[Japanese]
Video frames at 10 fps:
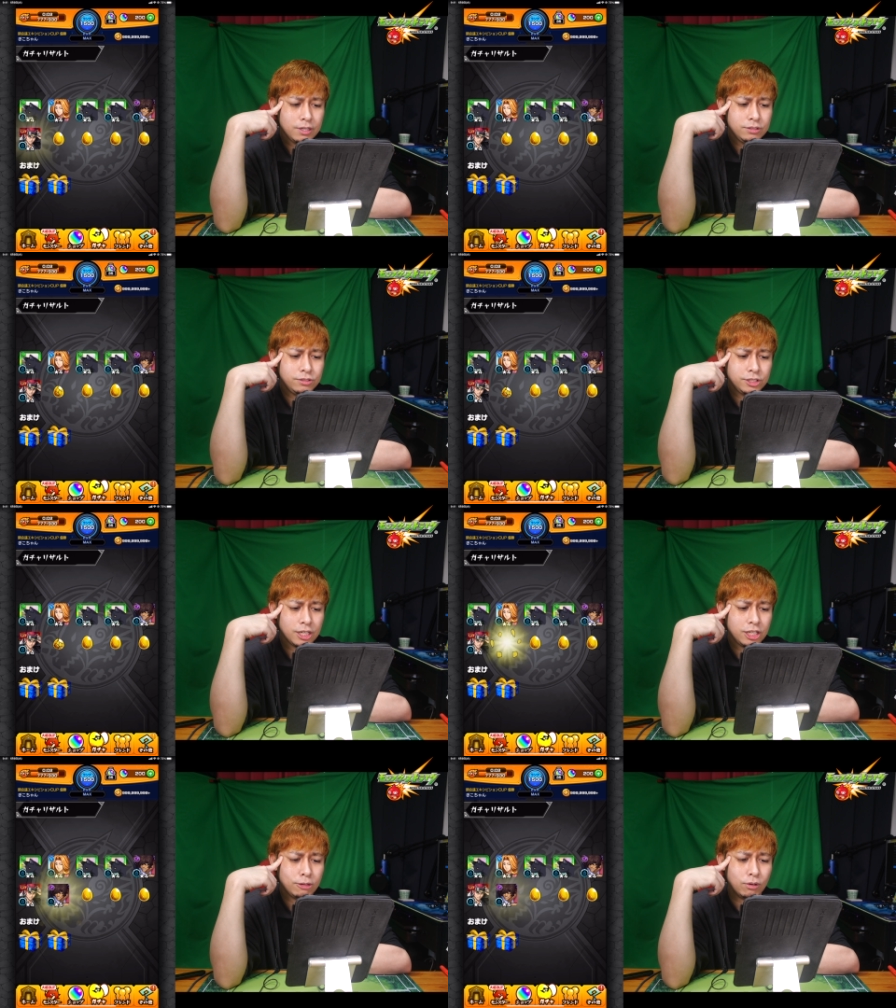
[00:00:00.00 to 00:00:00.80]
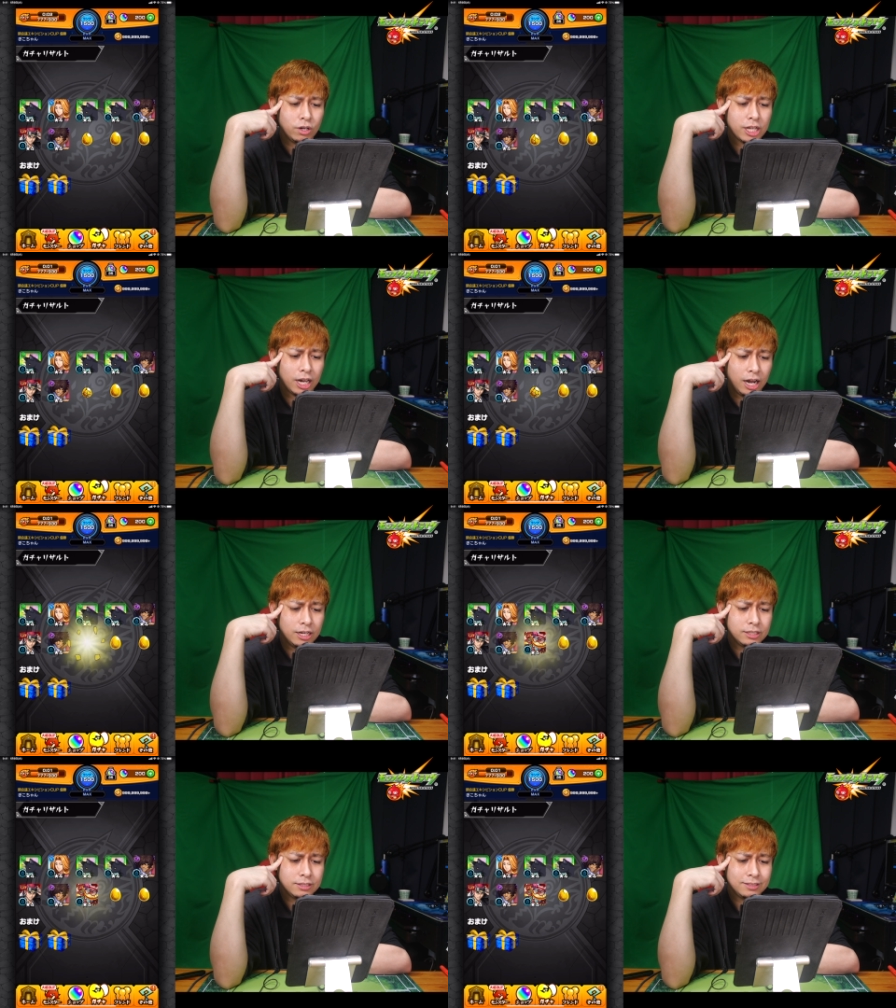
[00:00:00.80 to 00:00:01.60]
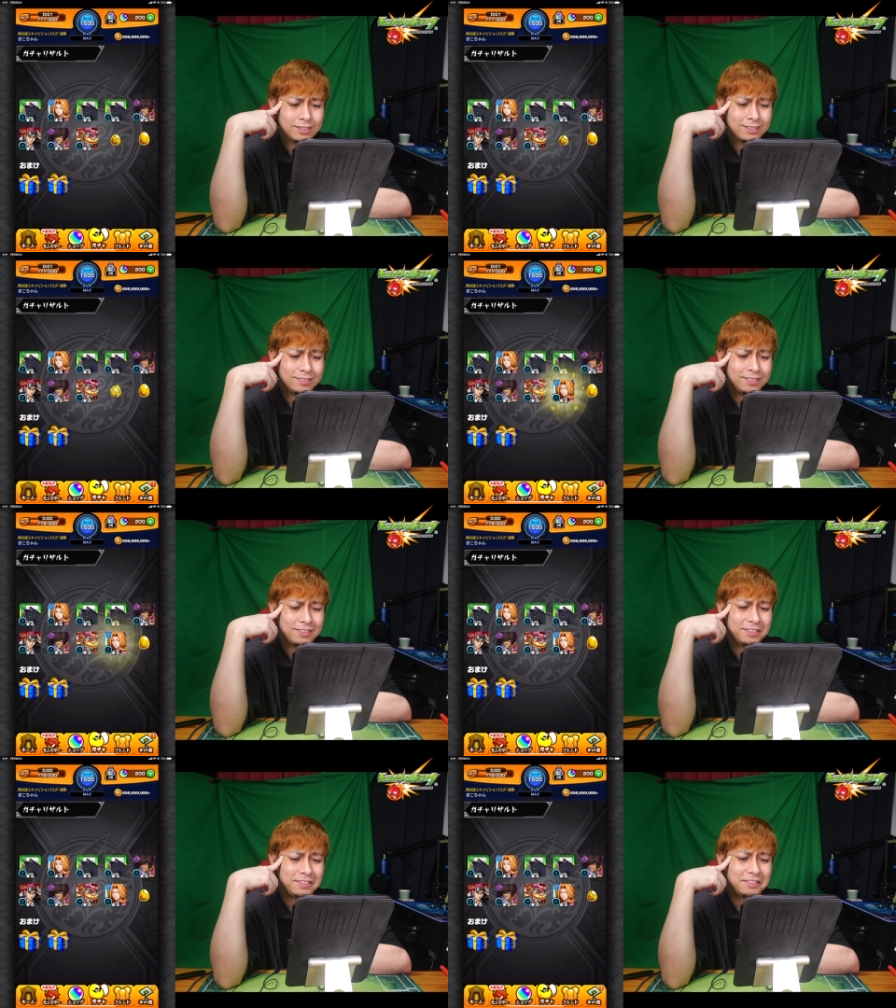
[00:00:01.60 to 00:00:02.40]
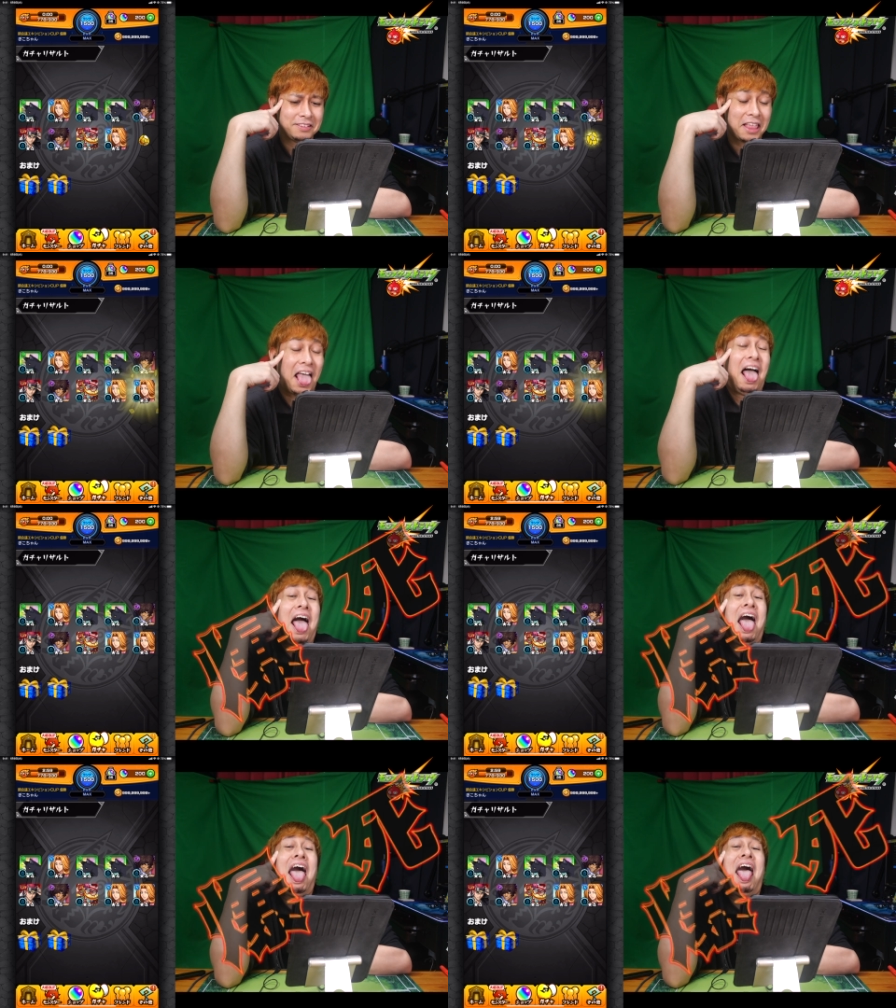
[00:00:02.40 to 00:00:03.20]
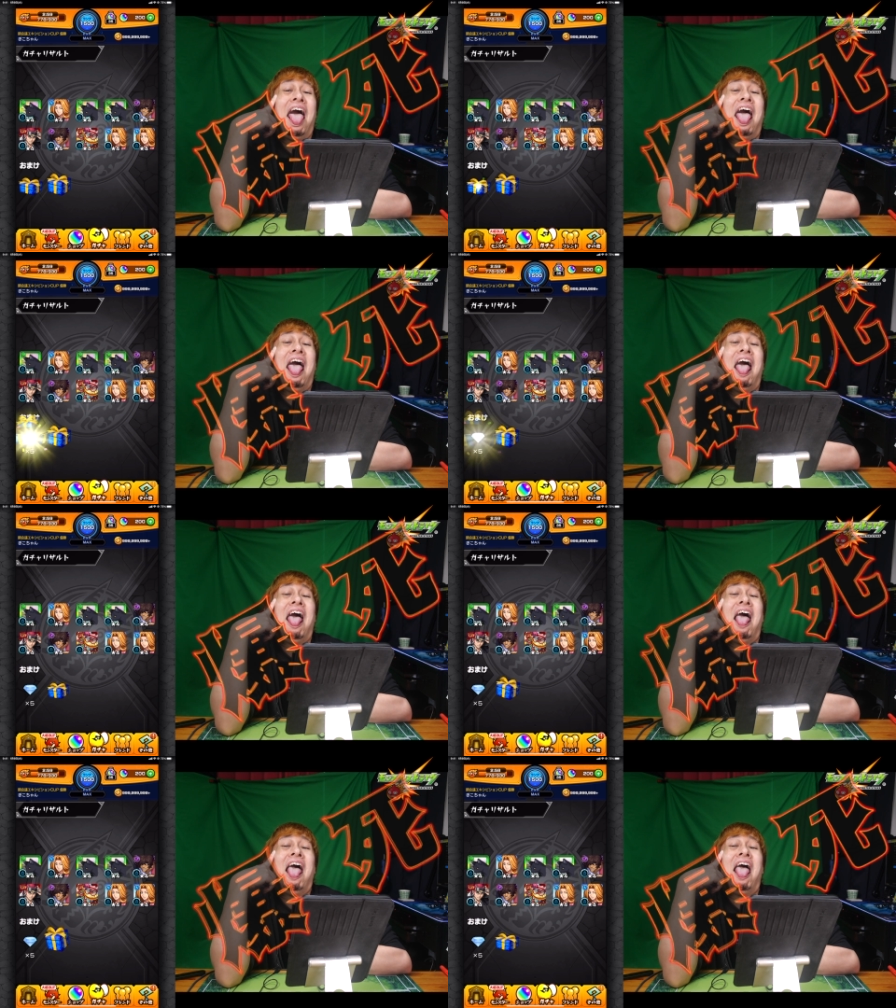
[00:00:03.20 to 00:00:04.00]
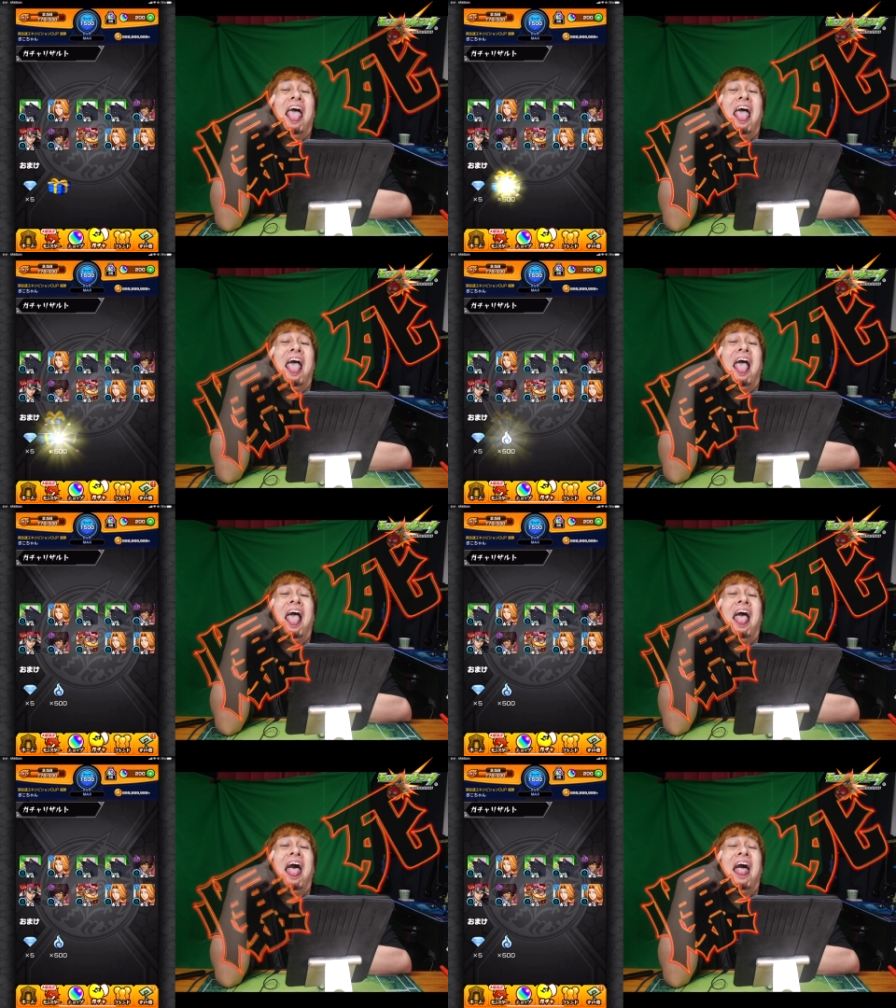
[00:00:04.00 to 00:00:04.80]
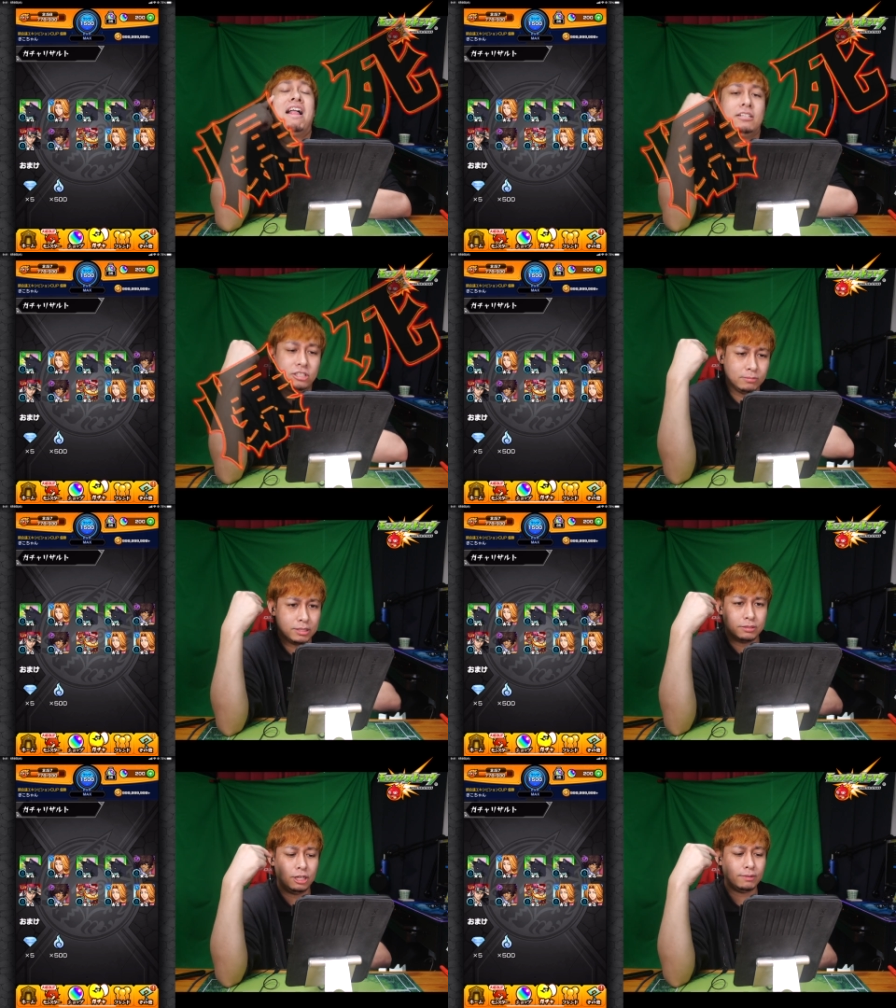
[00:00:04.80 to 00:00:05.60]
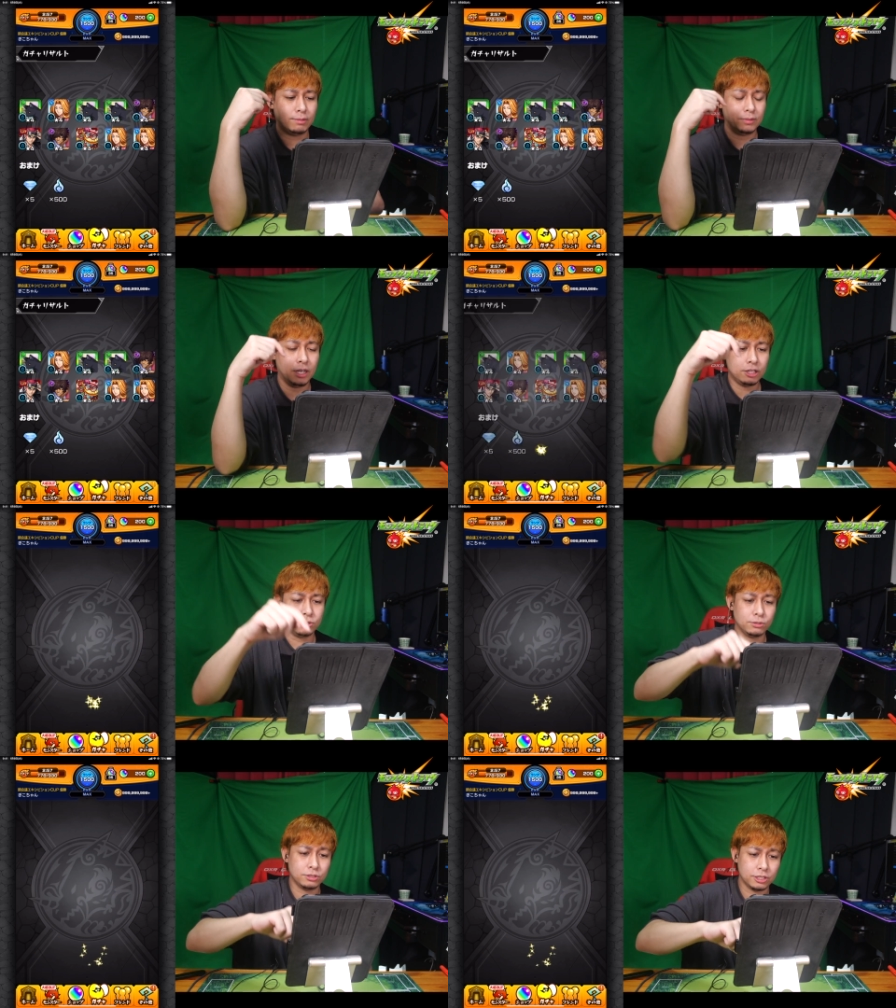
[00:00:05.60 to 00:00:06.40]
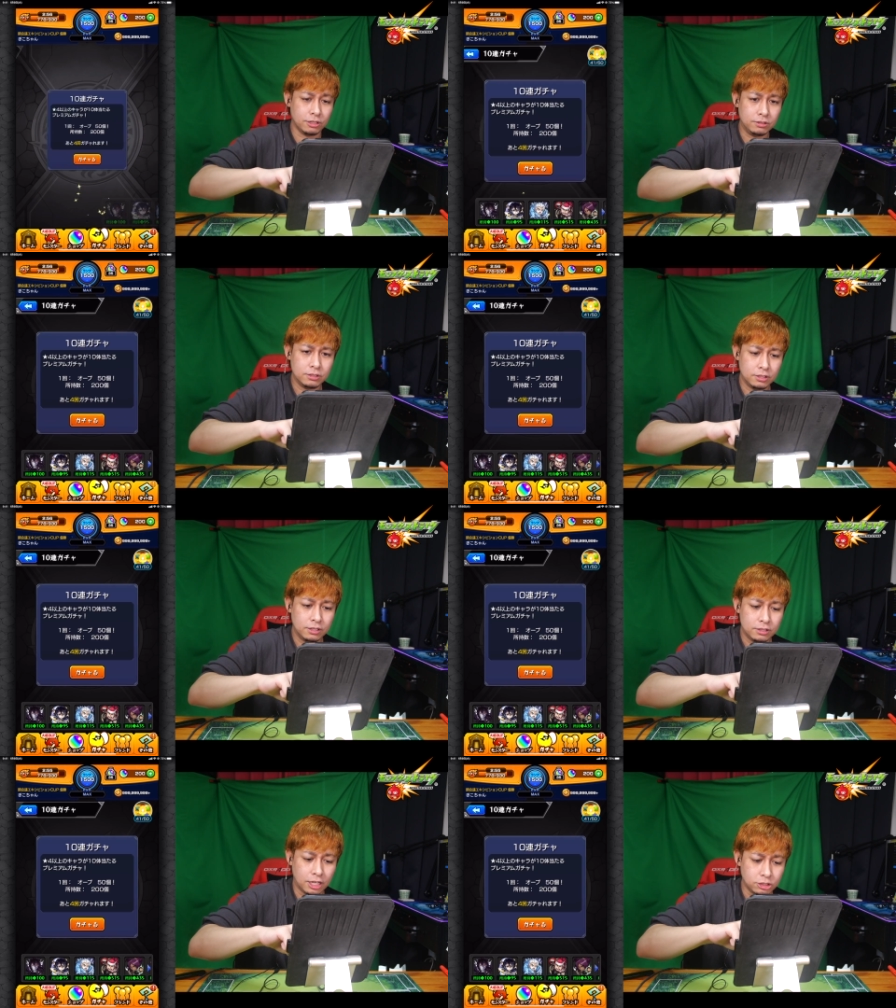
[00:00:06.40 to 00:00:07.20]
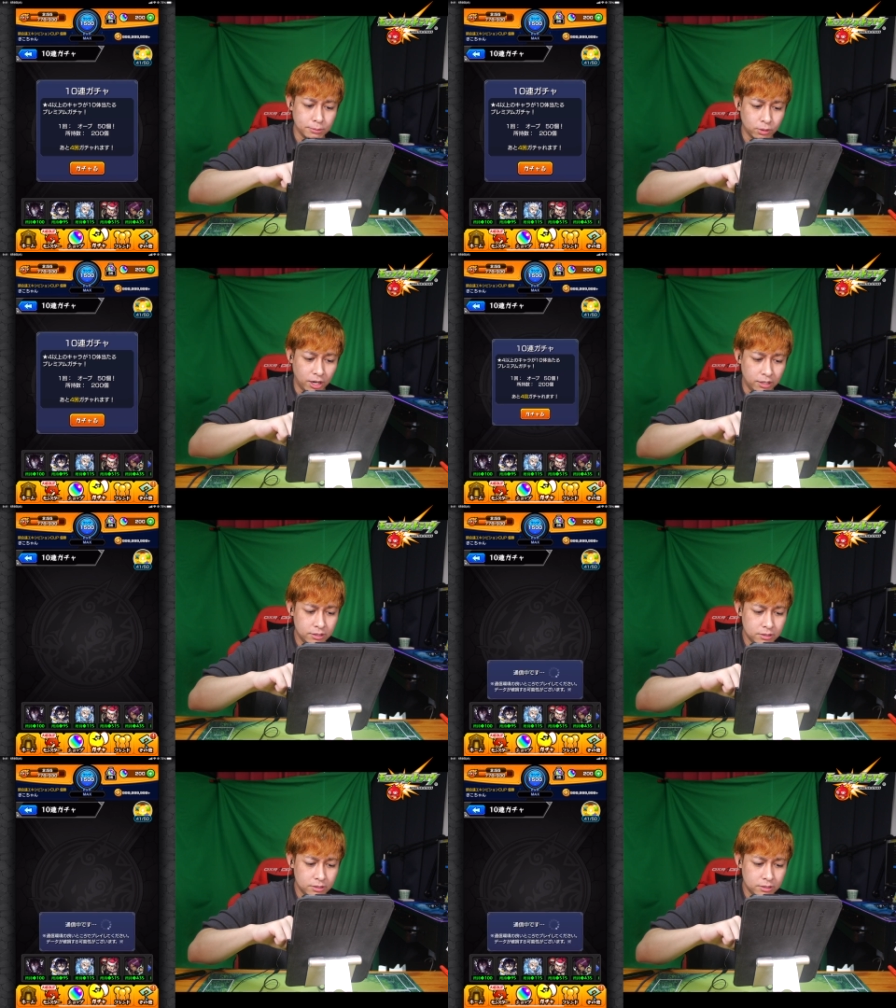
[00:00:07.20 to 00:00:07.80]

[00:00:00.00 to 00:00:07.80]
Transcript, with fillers: 朽木さん出れば終わりだからちょっと待ってやばいやばいやばいあと40連だよ大丈夫俺